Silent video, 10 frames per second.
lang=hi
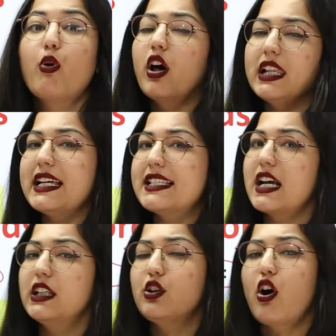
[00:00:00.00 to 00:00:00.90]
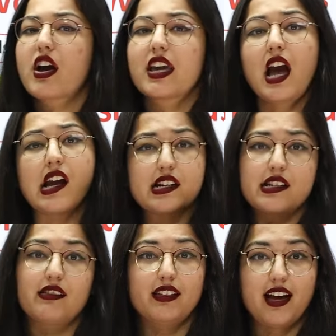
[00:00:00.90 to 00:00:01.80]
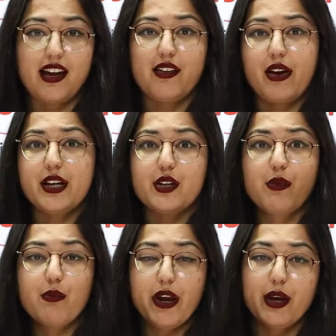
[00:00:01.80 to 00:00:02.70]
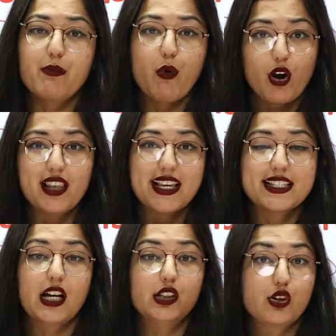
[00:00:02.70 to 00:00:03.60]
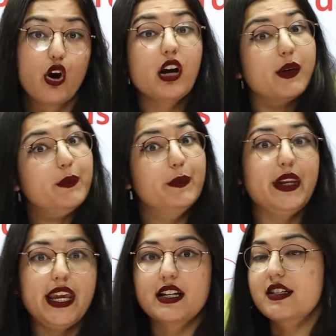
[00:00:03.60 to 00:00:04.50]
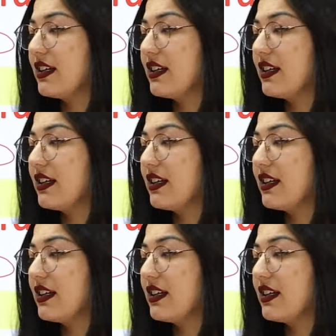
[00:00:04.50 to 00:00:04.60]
बॉल के साथ डॉग क्या कर सकता है राइट right? एक बॉल के साथ डॉग प्ले कर